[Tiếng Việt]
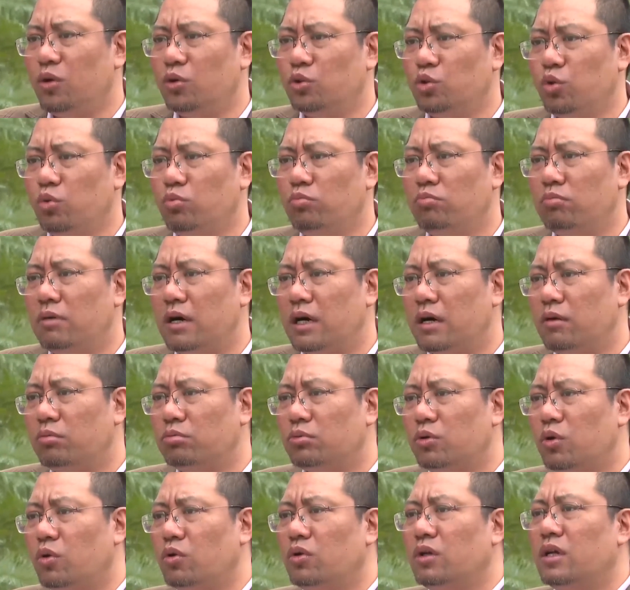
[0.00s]
những nội dung mà
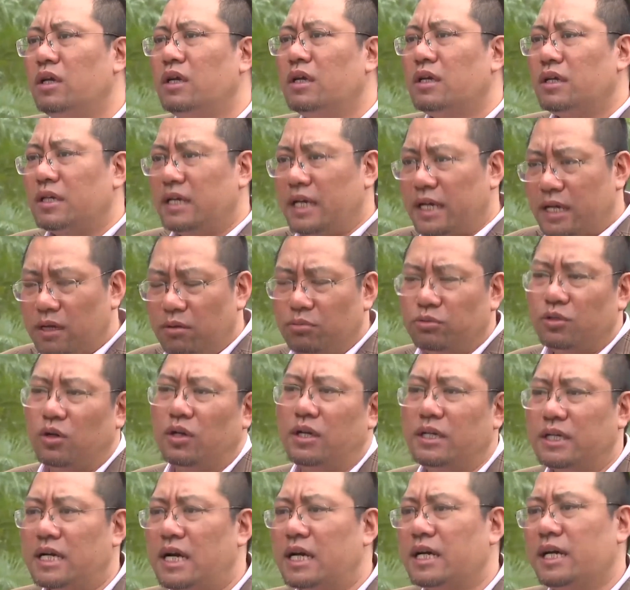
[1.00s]
không tốt để
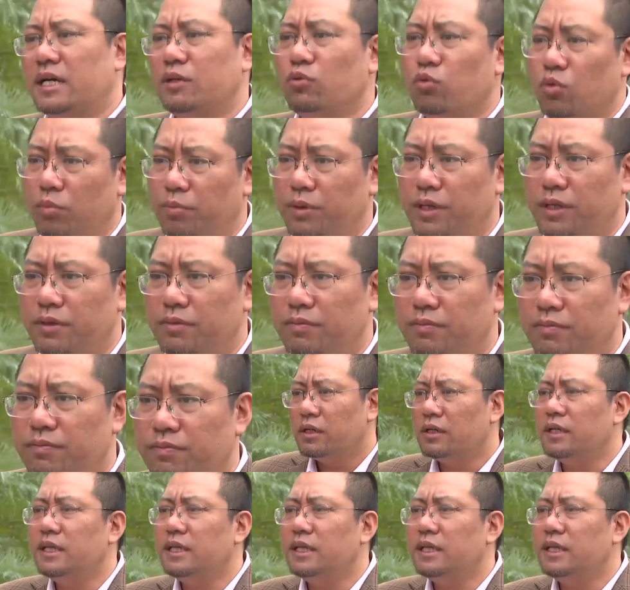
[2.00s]
không cho lên các kênh của mình.